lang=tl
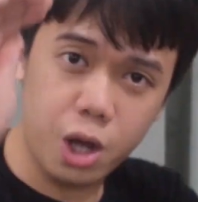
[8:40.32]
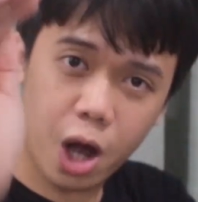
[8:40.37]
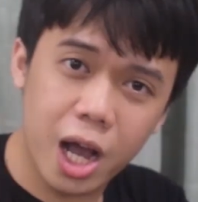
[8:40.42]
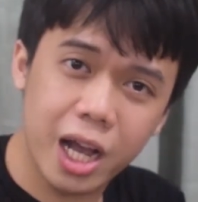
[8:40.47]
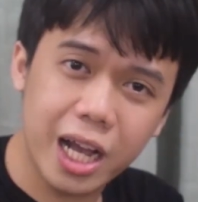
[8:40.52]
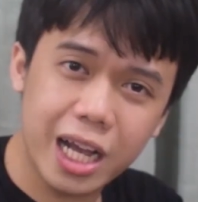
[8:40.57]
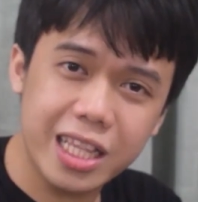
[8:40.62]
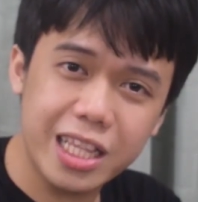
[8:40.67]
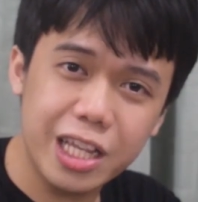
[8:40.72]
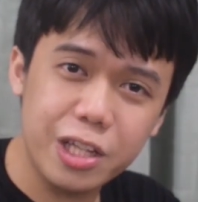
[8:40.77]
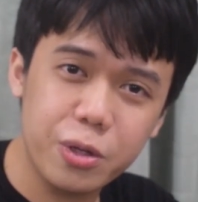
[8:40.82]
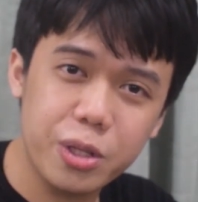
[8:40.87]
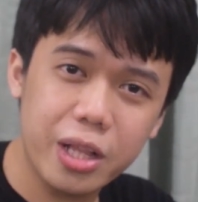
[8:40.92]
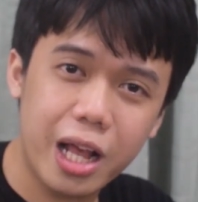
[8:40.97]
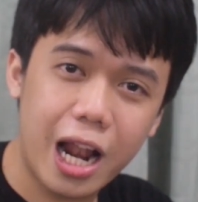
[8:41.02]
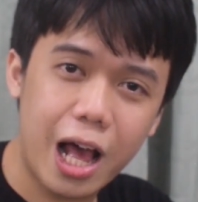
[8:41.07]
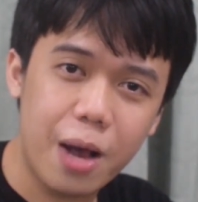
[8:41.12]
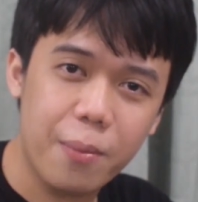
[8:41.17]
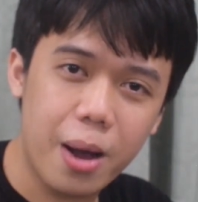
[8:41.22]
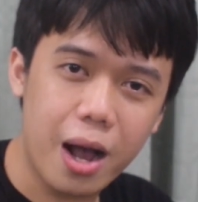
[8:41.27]
So, hanggang dito na
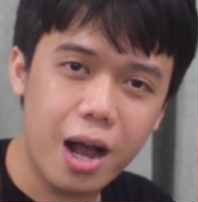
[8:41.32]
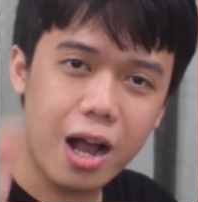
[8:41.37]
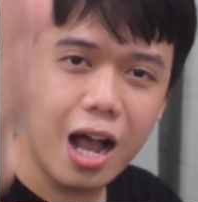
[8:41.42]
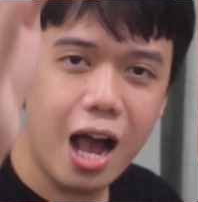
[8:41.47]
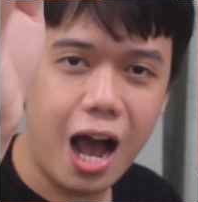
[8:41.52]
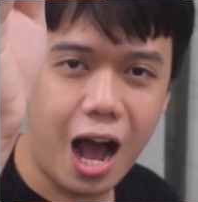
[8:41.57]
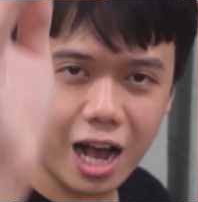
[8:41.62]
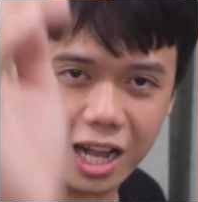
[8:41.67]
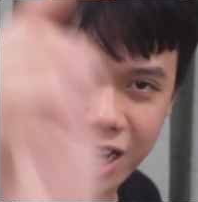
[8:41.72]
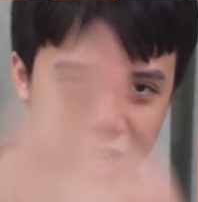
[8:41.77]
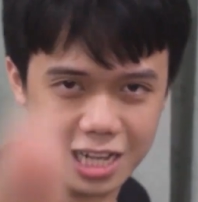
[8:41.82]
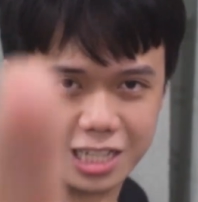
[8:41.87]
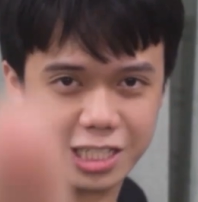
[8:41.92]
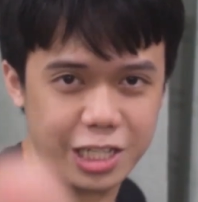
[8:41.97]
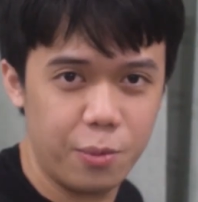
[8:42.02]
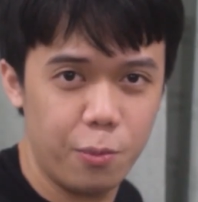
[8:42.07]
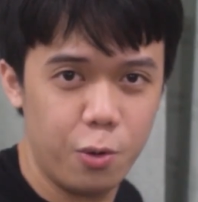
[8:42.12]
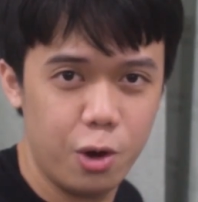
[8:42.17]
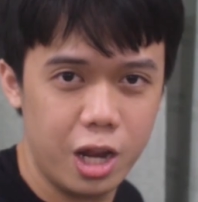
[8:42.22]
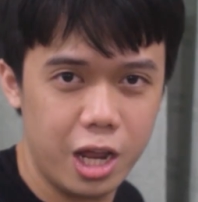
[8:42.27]
lamang. Hanggang
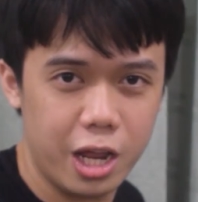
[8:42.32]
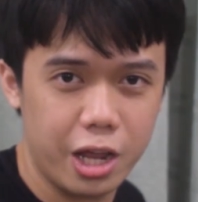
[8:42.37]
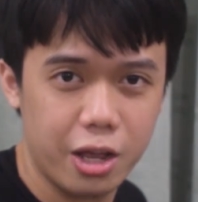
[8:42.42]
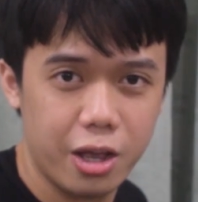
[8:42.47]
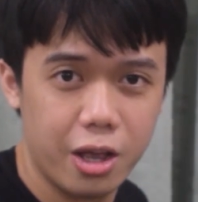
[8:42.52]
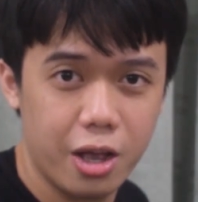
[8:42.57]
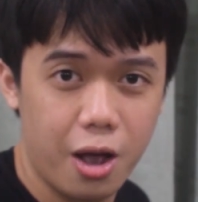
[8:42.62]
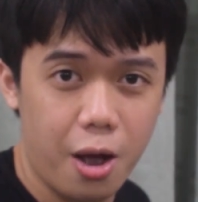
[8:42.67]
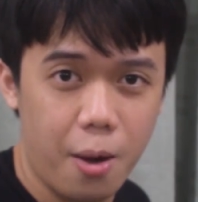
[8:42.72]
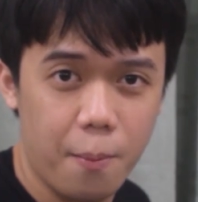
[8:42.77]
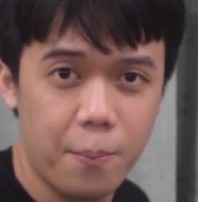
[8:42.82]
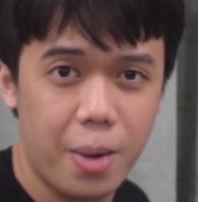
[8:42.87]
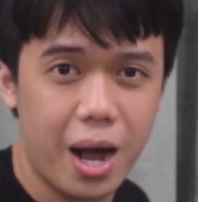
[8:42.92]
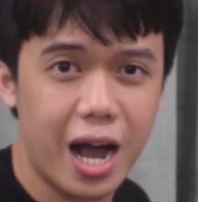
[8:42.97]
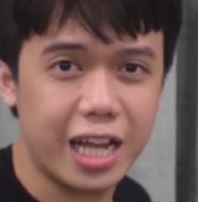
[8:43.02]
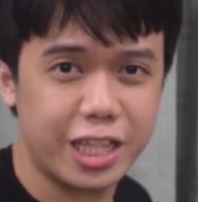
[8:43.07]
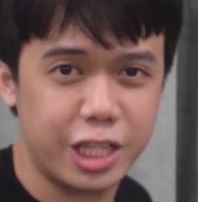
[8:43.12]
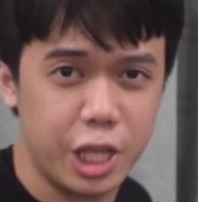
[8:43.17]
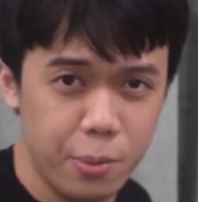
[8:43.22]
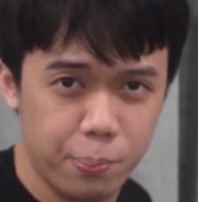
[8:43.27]
sa muli,
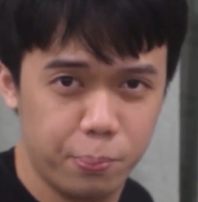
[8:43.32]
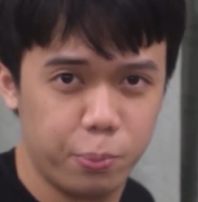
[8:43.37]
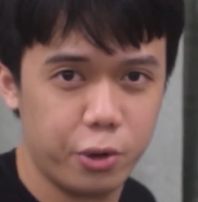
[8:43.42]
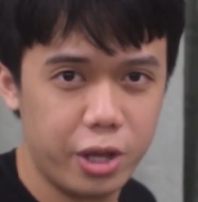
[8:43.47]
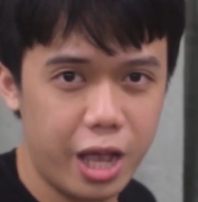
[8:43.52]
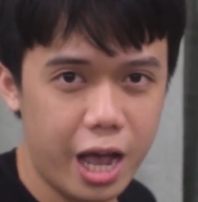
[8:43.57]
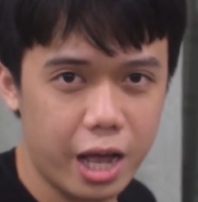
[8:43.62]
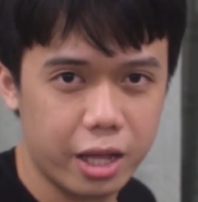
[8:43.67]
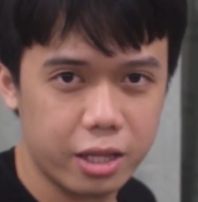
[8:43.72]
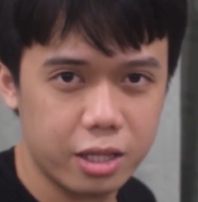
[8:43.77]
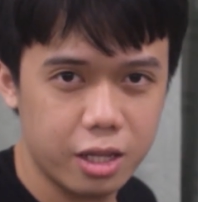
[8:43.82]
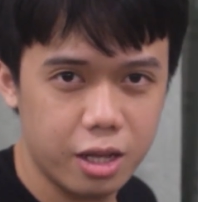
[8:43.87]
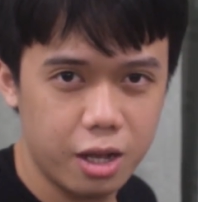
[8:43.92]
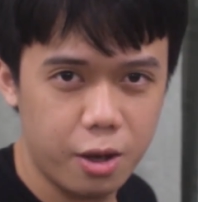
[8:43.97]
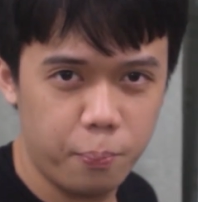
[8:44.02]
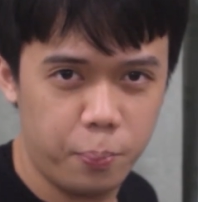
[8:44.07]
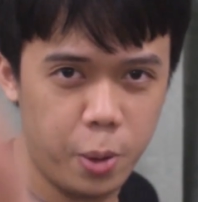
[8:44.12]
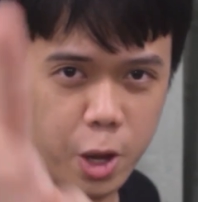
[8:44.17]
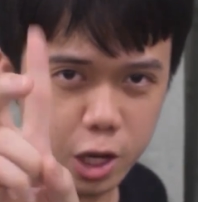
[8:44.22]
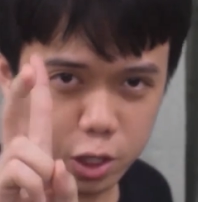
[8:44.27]
mga team puyat.
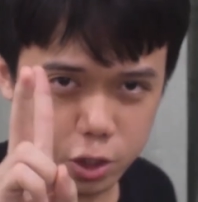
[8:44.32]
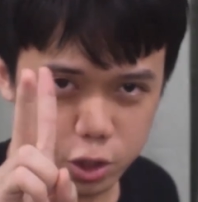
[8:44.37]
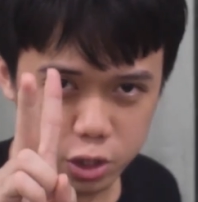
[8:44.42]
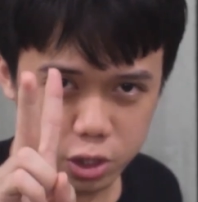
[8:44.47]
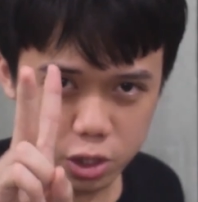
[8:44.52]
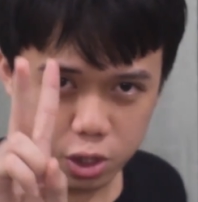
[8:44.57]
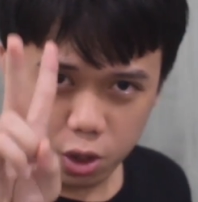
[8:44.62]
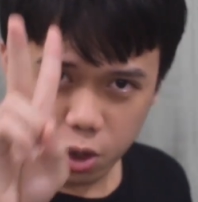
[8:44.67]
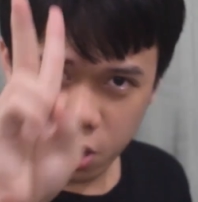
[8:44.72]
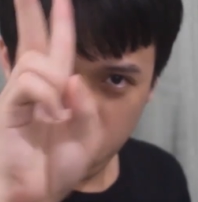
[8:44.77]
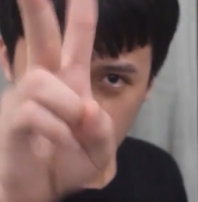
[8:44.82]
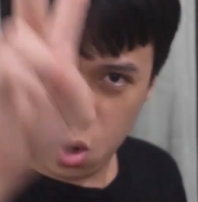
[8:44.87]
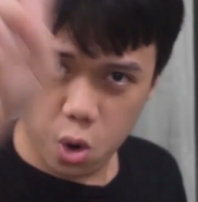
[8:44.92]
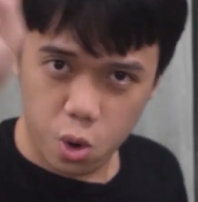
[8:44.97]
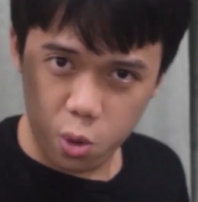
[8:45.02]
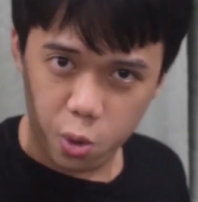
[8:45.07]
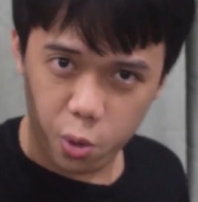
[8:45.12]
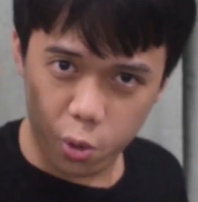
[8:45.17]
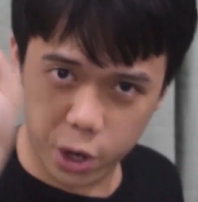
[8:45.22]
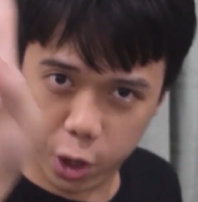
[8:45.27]

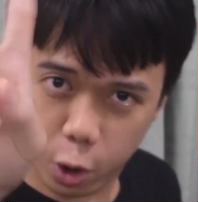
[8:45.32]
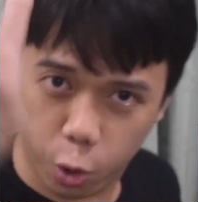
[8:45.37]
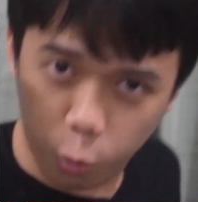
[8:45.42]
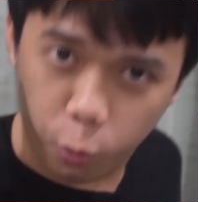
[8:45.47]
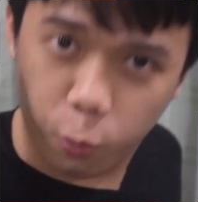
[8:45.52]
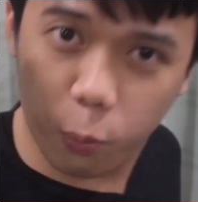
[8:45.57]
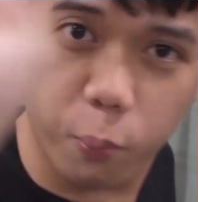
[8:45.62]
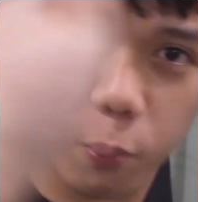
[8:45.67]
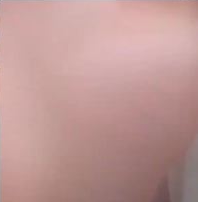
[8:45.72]
Peace!